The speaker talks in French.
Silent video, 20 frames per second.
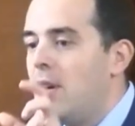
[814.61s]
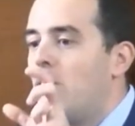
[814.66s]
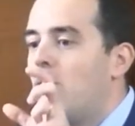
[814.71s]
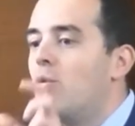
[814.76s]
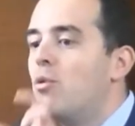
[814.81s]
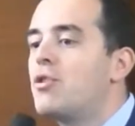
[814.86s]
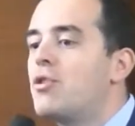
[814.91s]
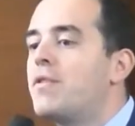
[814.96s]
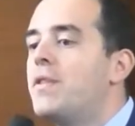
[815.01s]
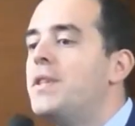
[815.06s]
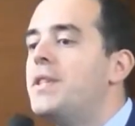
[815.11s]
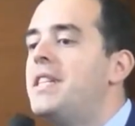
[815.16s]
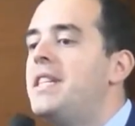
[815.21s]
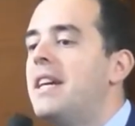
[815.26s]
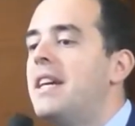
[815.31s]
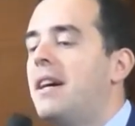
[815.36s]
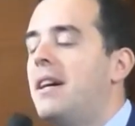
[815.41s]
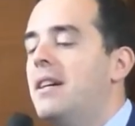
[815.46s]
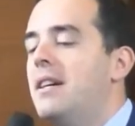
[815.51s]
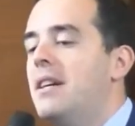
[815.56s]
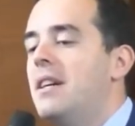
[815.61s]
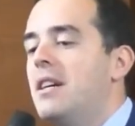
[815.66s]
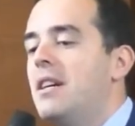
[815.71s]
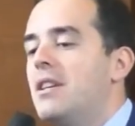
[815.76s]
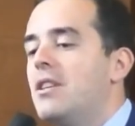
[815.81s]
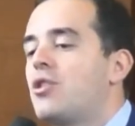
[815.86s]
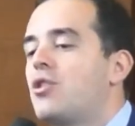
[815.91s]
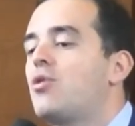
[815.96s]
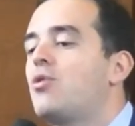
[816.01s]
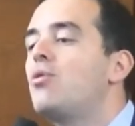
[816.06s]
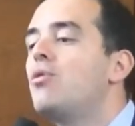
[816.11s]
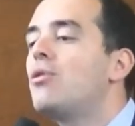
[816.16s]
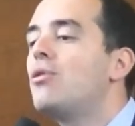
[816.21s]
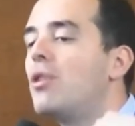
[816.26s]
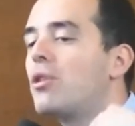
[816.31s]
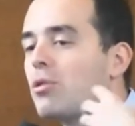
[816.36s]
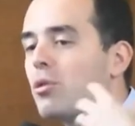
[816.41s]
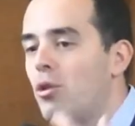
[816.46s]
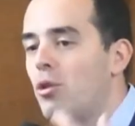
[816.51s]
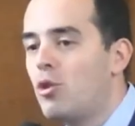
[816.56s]
ou je veux dire sur
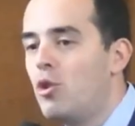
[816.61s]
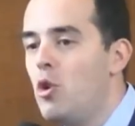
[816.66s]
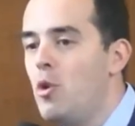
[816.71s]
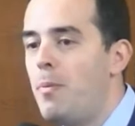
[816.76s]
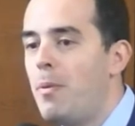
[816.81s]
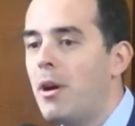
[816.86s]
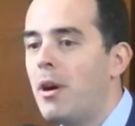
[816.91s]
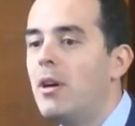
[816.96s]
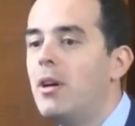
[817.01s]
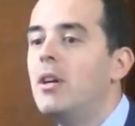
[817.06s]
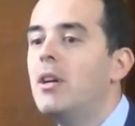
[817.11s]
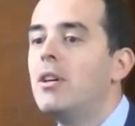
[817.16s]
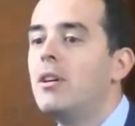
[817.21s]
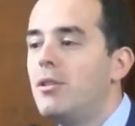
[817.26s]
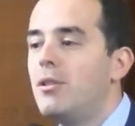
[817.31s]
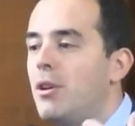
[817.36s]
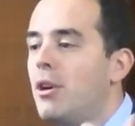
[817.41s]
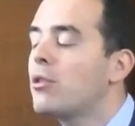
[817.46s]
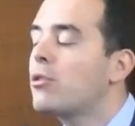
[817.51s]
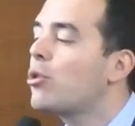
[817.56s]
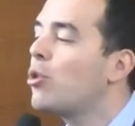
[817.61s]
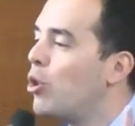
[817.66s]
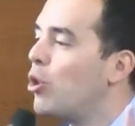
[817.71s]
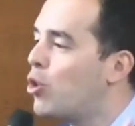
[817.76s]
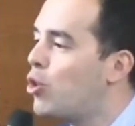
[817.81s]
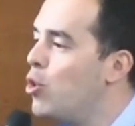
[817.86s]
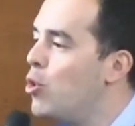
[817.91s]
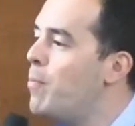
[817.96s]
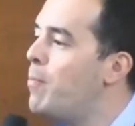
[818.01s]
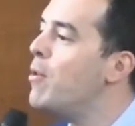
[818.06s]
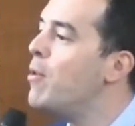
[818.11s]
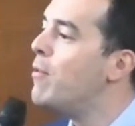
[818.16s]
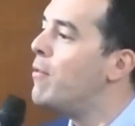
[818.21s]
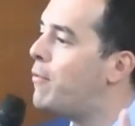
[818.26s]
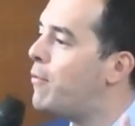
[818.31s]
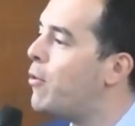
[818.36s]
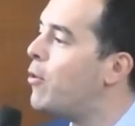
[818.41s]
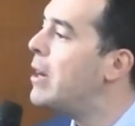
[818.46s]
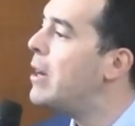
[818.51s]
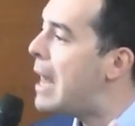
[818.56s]
notre couple, notre couple
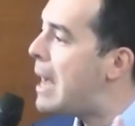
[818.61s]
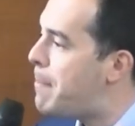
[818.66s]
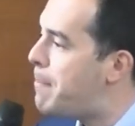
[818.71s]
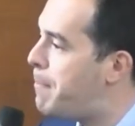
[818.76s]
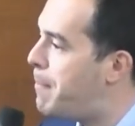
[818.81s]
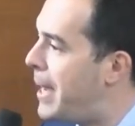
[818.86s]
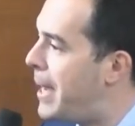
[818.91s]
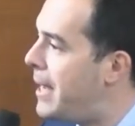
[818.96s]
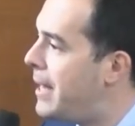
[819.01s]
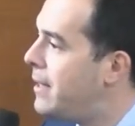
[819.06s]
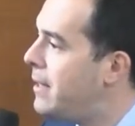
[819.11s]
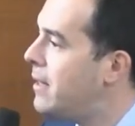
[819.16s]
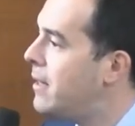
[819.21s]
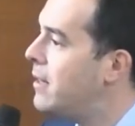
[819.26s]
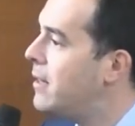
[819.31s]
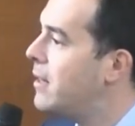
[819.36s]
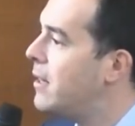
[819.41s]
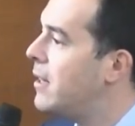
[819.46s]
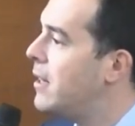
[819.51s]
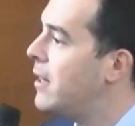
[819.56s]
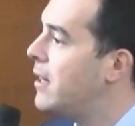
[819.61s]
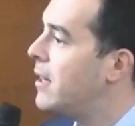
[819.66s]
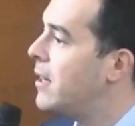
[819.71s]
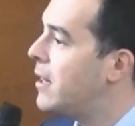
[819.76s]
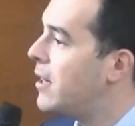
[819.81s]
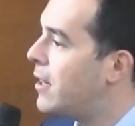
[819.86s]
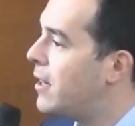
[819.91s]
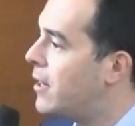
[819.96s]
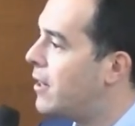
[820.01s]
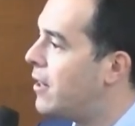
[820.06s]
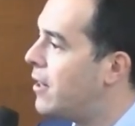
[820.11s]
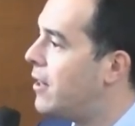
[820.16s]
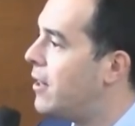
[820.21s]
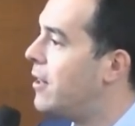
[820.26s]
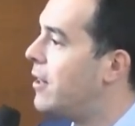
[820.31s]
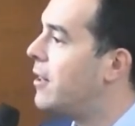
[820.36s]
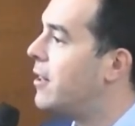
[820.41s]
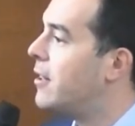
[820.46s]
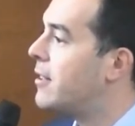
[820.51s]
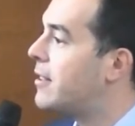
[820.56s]
vaut la peine
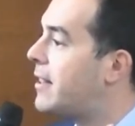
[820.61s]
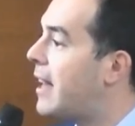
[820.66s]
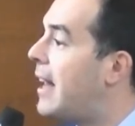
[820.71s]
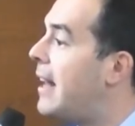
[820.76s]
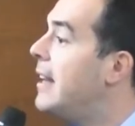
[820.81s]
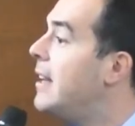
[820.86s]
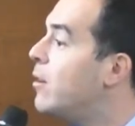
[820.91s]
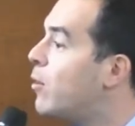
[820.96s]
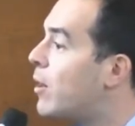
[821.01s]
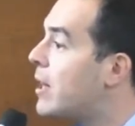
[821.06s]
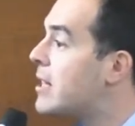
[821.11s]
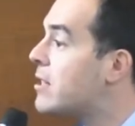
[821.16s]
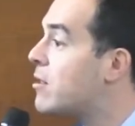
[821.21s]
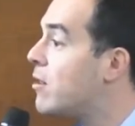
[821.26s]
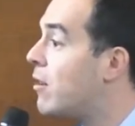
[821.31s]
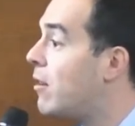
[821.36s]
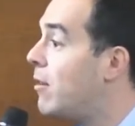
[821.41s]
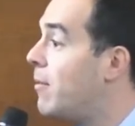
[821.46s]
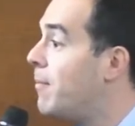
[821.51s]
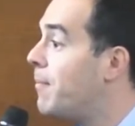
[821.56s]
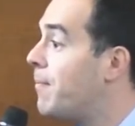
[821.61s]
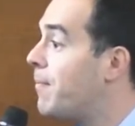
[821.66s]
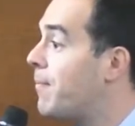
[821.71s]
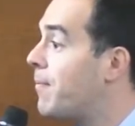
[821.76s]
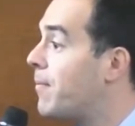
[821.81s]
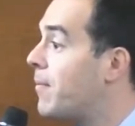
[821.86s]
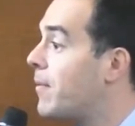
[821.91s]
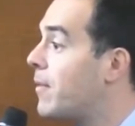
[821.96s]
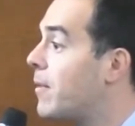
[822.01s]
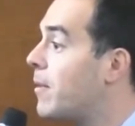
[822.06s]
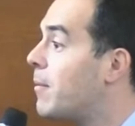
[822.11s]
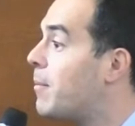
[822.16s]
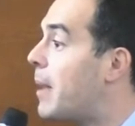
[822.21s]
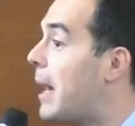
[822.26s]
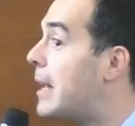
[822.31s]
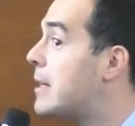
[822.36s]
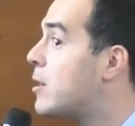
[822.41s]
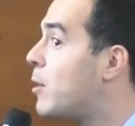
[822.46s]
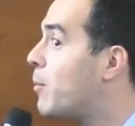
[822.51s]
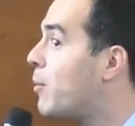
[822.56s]
euh, d'aller au restaurant,
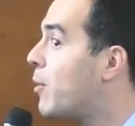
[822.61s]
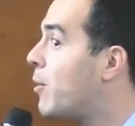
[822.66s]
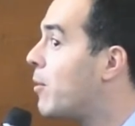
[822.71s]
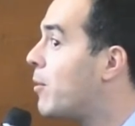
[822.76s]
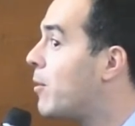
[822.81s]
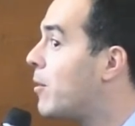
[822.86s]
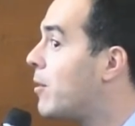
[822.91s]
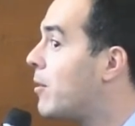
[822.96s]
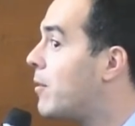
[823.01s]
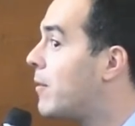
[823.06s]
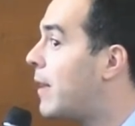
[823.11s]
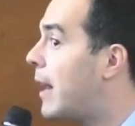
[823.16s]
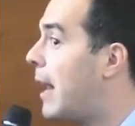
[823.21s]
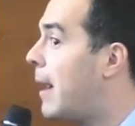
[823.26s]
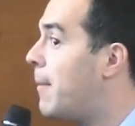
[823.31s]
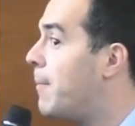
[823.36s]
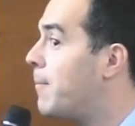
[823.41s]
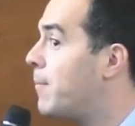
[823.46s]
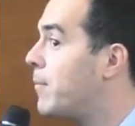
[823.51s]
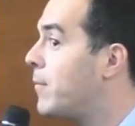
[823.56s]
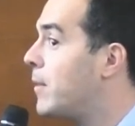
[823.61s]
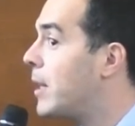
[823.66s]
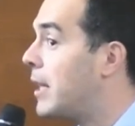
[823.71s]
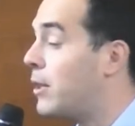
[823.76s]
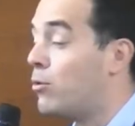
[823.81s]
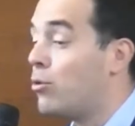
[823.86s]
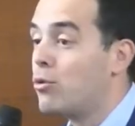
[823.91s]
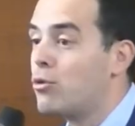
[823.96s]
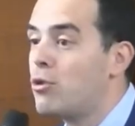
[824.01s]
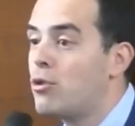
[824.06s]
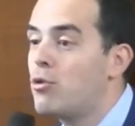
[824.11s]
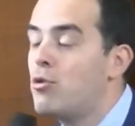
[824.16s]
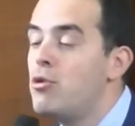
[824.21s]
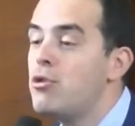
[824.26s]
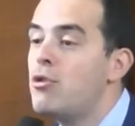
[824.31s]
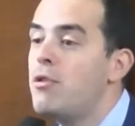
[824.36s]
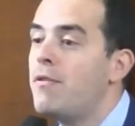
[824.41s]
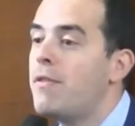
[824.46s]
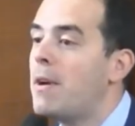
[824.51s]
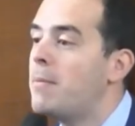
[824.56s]
par exemple. Voilà. Et donc du coup,
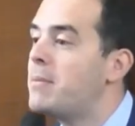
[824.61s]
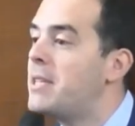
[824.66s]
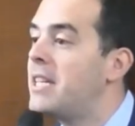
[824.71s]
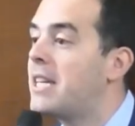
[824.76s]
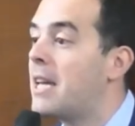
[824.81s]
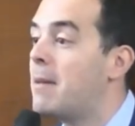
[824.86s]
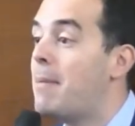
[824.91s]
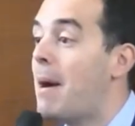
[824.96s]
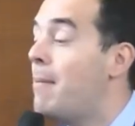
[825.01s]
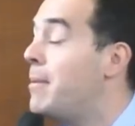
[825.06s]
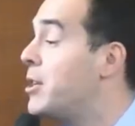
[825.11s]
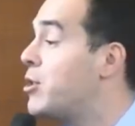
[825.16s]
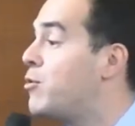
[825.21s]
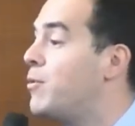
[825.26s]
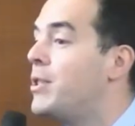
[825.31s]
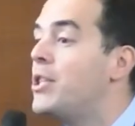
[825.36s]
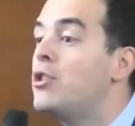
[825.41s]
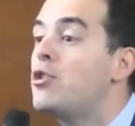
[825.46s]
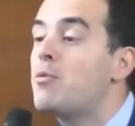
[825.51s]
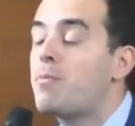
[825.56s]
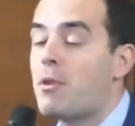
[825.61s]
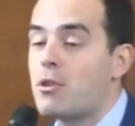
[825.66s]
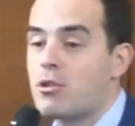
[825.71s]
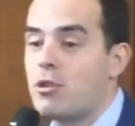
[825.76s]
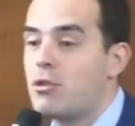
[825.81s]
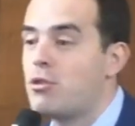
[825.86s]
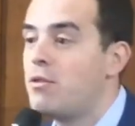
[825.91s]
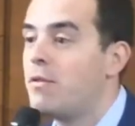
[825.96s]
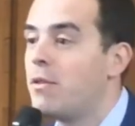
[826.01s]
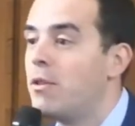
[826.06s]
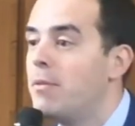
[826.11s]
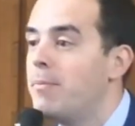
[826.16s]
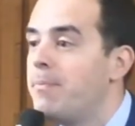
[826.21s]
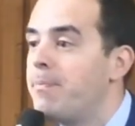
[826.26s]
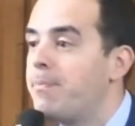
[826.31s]
je lui fais un petit kebab et je lui dis, tu prends ce que tu veux